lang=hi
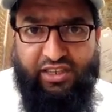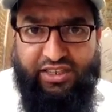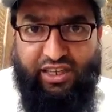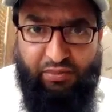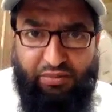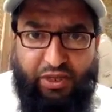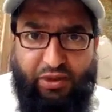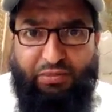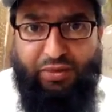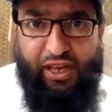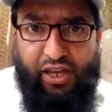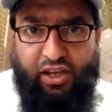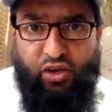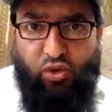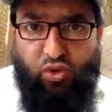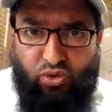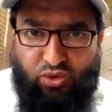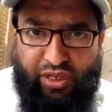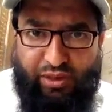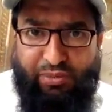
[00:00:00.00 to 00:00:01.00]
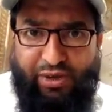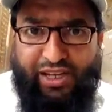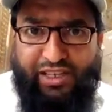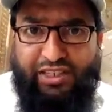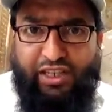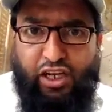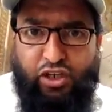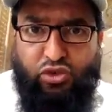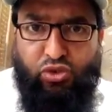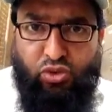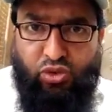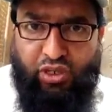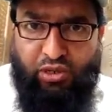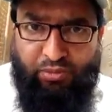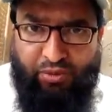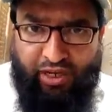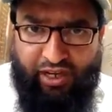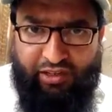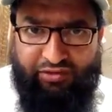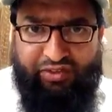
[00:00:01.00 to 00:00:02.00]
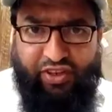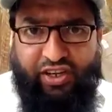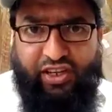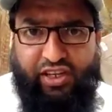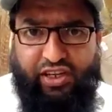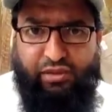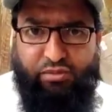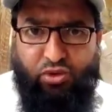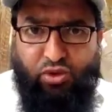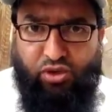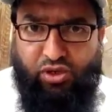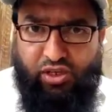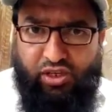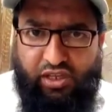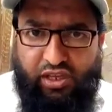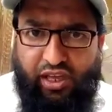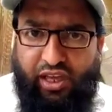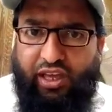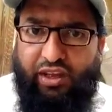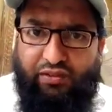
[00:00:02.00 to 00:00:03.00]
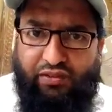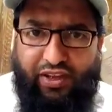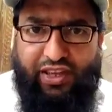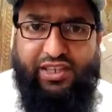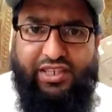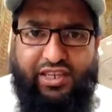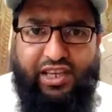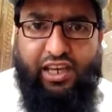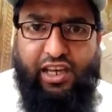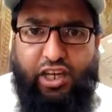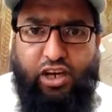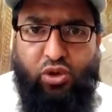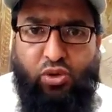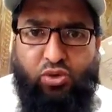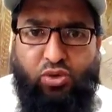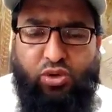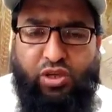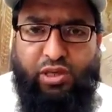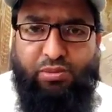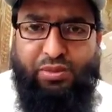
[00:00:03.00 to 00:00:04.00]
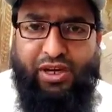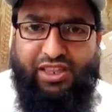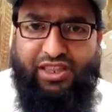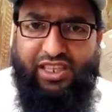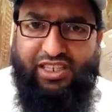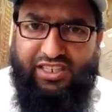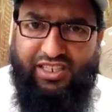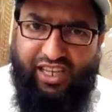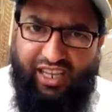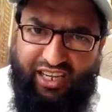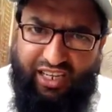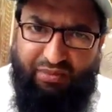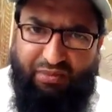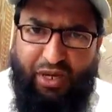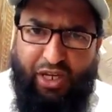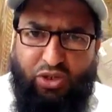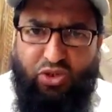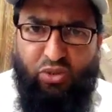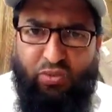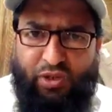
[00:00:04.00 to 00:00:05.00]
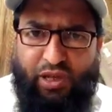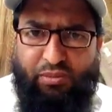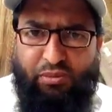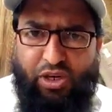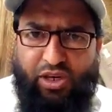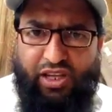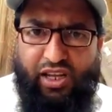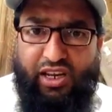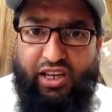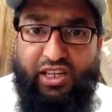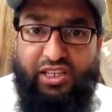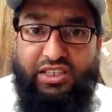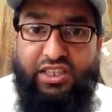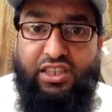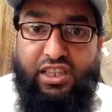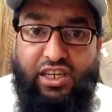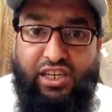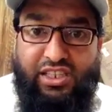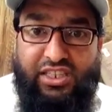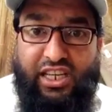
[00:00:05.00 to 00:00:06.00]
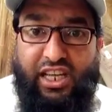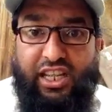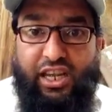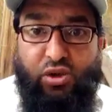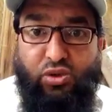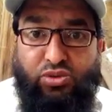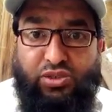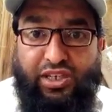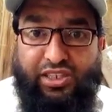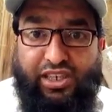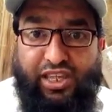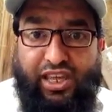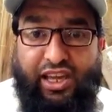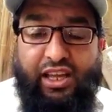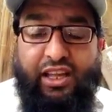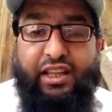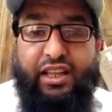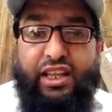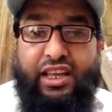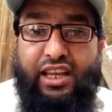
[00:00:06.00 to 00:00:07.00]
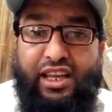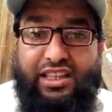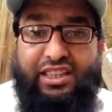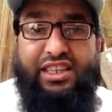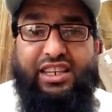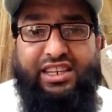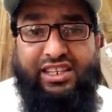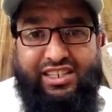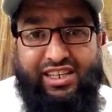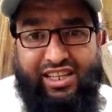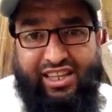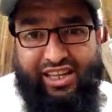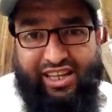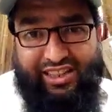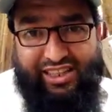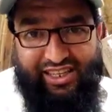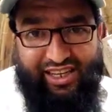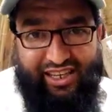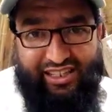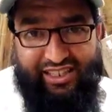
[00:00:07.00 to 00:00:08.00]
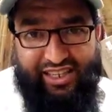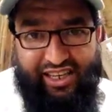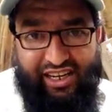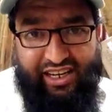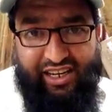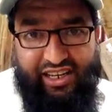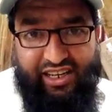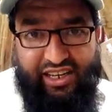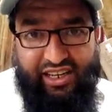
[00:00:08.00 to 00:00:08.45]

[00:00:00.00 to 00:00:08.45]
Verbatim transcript: सबसे पहले और उसके बाद डॉक्टरों की बात फिर कीमो की फिर सियाने लोगों की बातें सारी बातों पे अमल करके जितनी ज़्यादा हो सकता है इतनी ज़्यादा एहतियात करें